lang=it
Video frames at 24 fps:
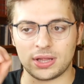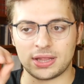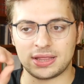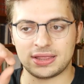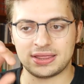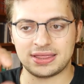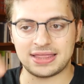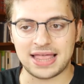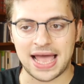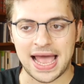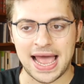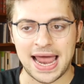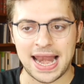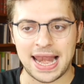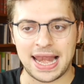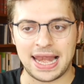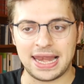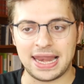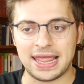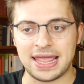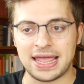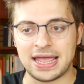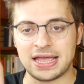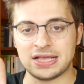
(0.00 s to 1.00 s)

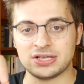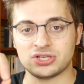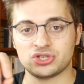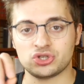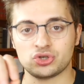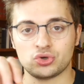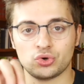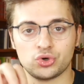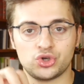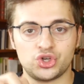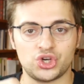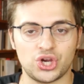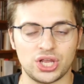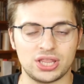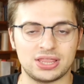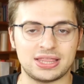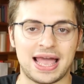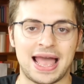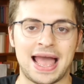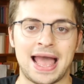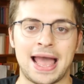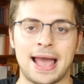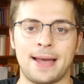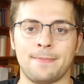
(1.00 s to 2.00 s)
dalle
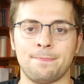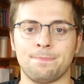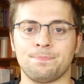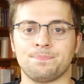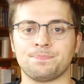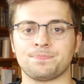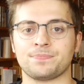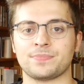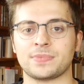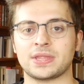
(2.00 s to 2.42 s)
società